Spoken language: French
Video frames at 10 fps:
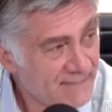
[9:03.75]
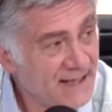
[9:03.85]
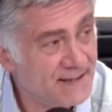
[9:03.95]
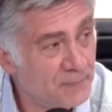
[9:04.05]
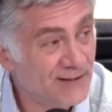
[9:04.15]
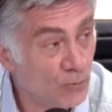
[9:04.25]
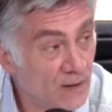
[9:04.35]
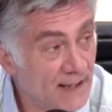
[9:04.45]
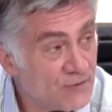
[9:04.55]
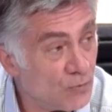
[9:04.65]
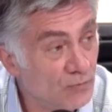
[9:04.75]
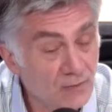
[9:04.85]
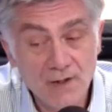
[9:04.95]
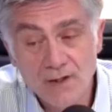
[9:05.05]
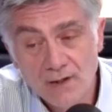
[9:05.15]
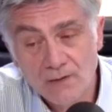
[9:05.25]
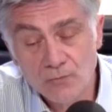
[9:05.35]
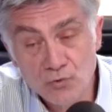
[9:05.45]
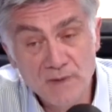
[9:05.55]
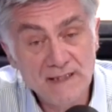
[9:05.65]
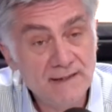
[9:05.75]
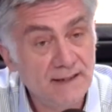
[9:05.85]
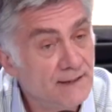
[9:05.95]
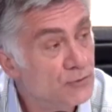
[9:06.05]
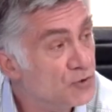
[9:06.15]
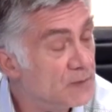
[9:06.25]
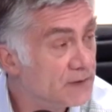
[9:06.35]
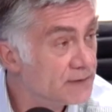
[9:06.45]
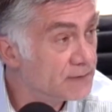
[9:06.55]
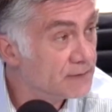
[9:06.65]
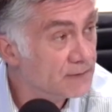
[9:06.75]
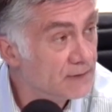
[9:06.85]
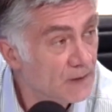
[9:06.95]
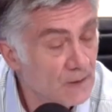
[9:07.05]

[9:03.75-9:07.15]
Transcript: ces patrons-là sont, ont l'humilité justement de,